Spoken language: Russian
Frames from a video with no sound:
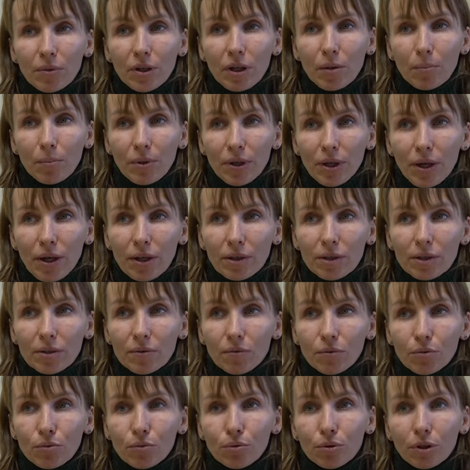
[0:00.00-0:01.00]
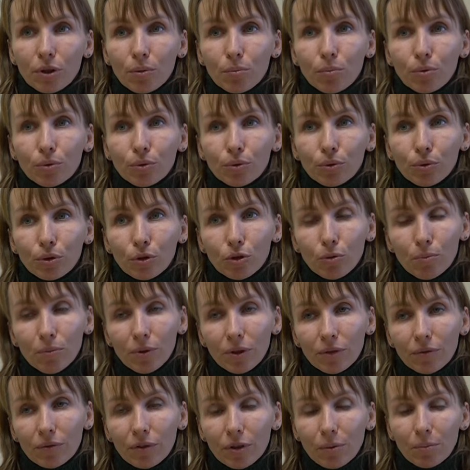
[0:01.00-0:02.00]
мероприятий, ведут работу
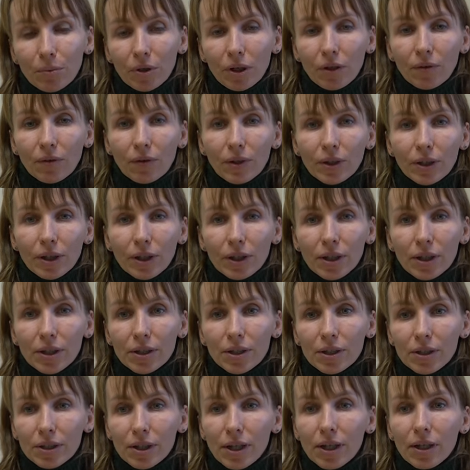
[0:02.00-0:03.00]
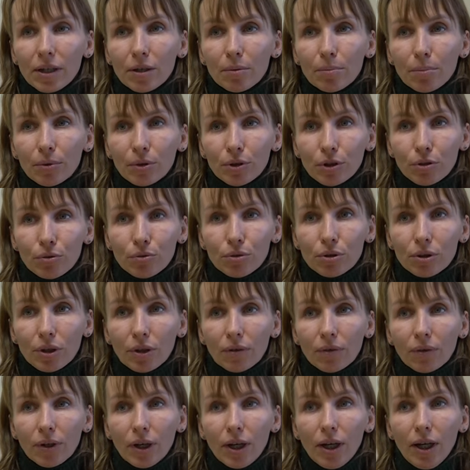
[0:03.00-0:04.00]
клубные формирования для детей и
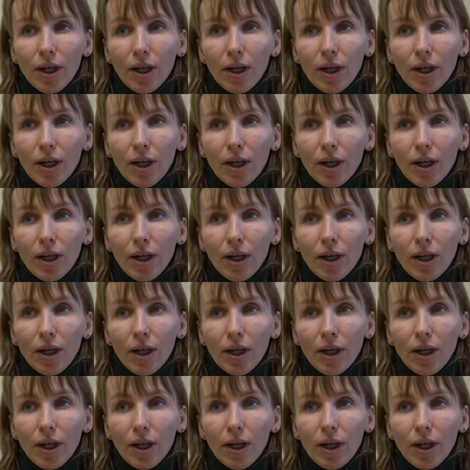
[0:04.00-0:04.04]
подростков.